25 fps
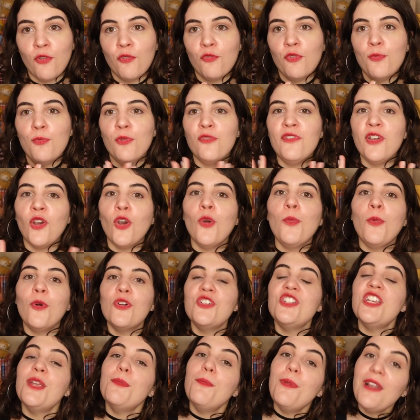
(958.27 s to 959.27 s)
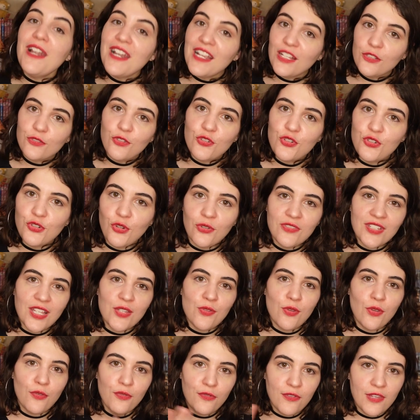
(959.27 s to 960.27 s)
Vous pouvez reprocher plein de choses à
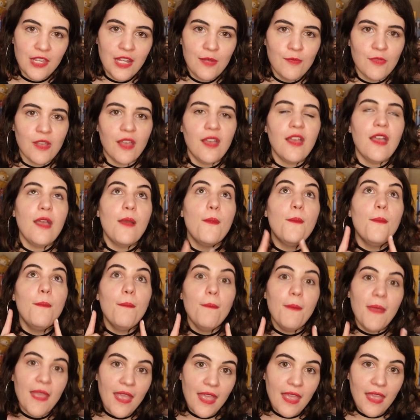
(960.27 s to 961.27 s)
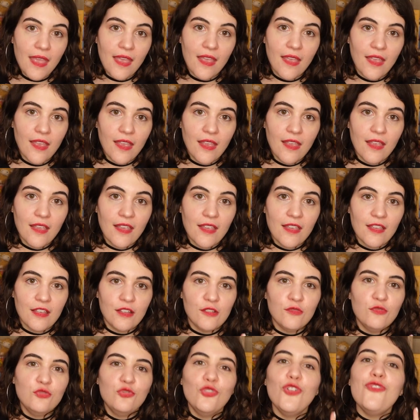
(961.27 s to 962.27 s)
ce film, mais
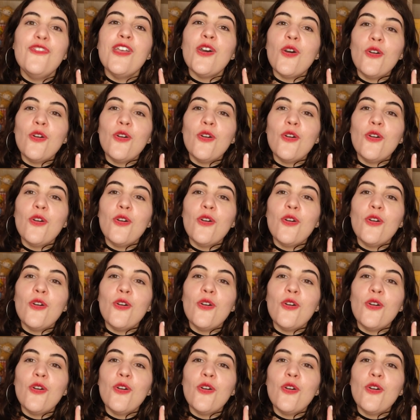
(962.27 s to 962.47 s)
vous devez